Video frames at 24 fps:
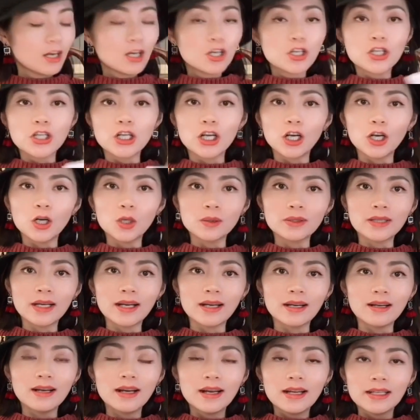之后
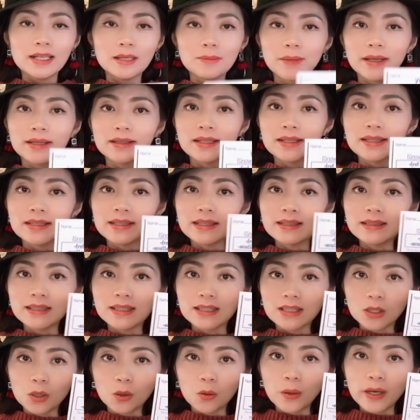呢，里面的一些
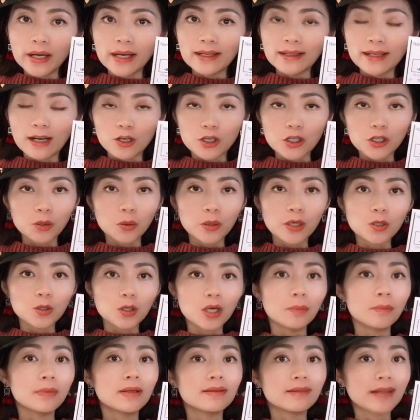词汇，老师会
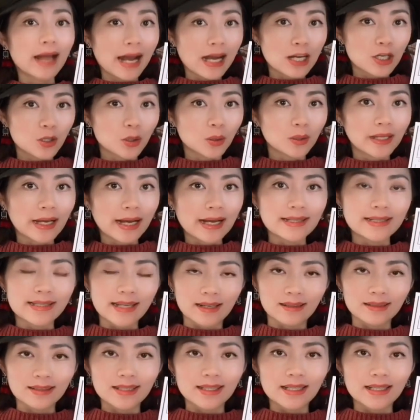专门拿出来讲